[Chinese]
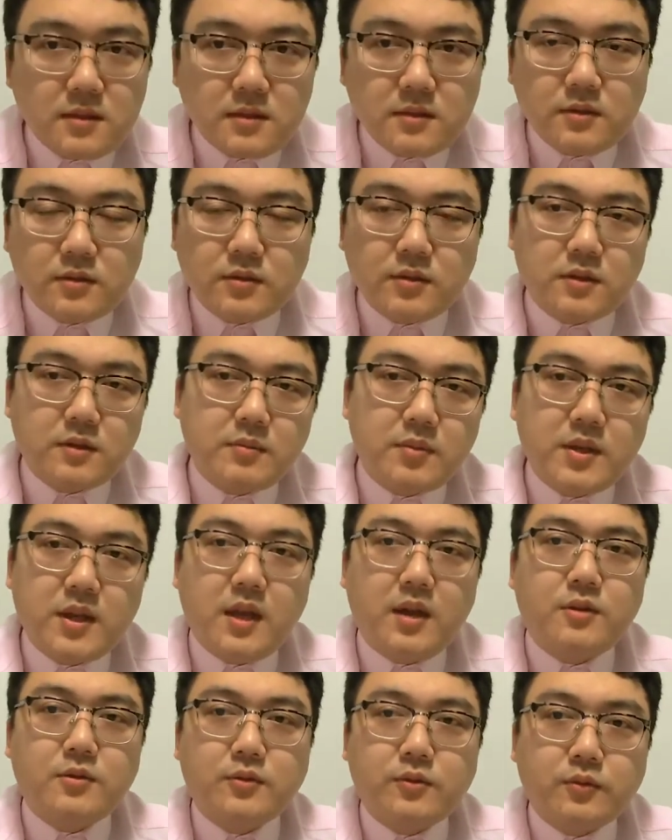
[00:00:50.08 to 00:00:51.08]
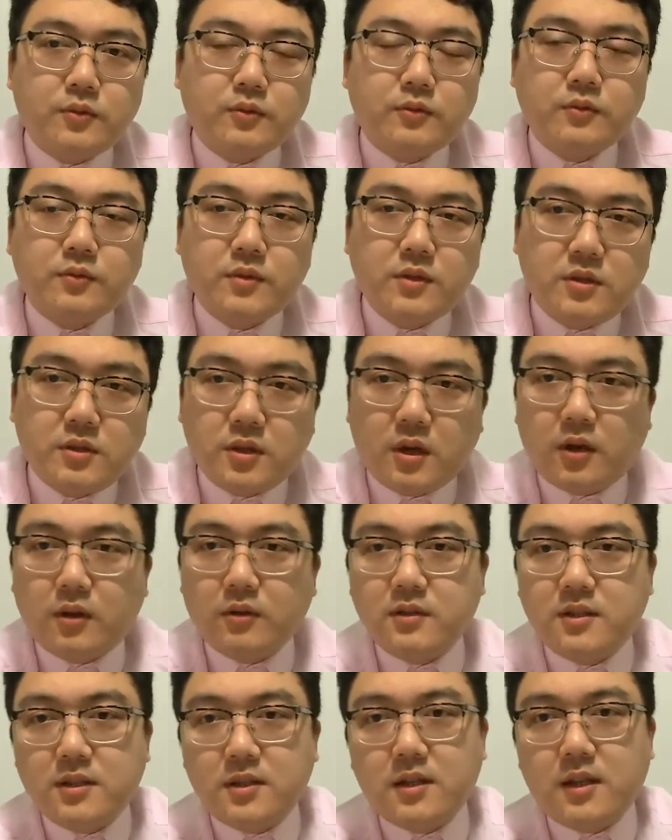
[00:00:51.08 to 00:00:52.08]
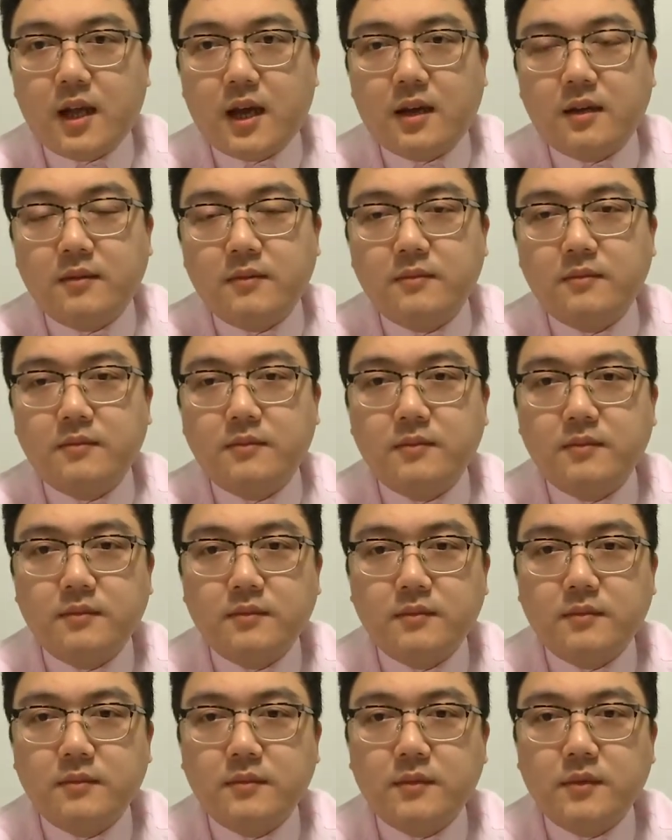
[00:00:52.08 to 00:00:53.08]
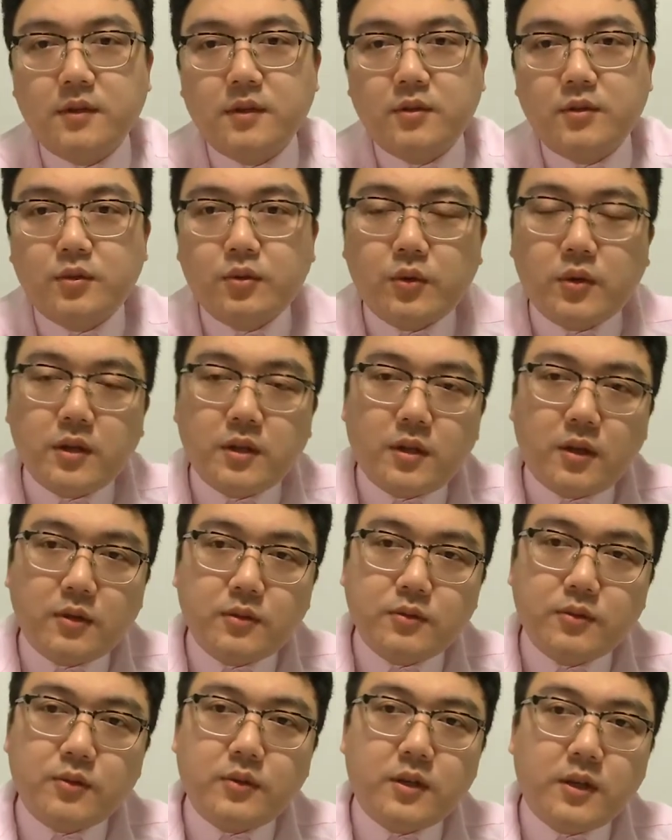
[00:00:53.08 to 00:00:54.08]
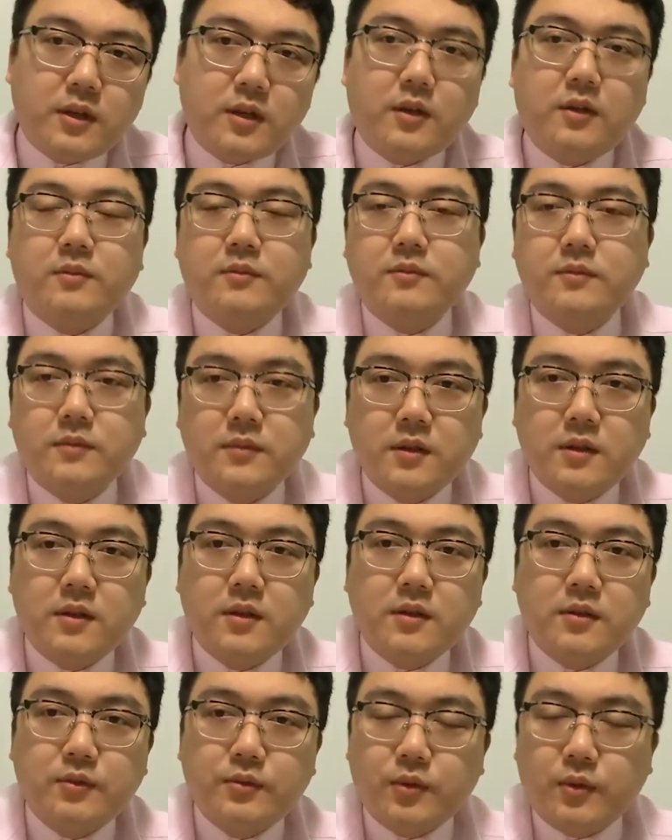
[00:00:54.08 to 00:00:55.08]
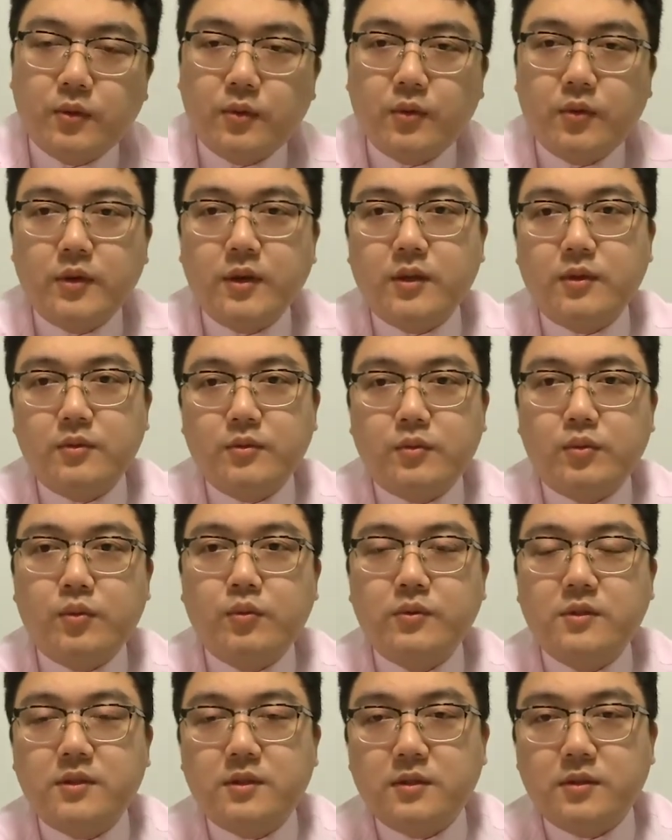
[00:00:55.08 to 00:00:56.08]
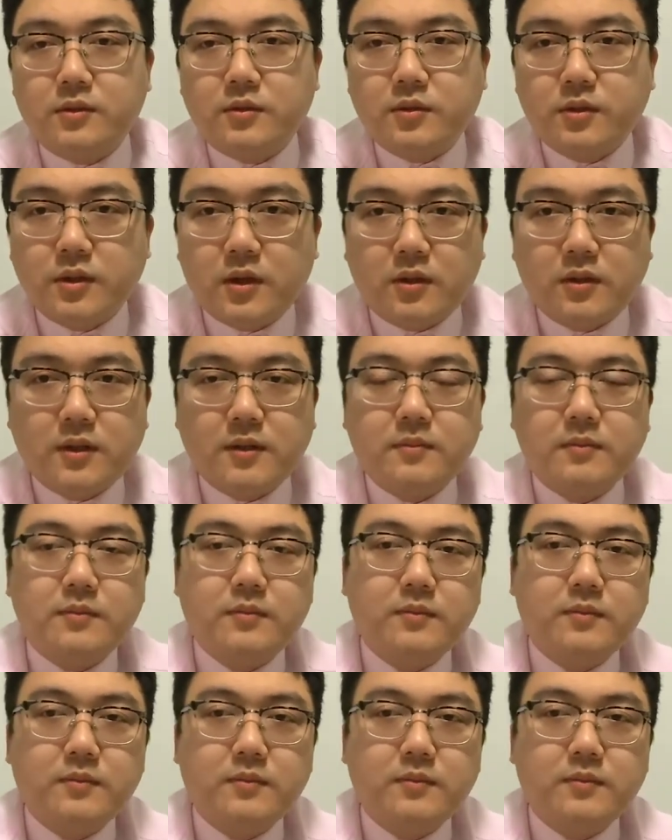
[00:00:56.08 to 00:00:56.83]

就是骗术、小伎俩，说一套做一套，总会如此奏效呢？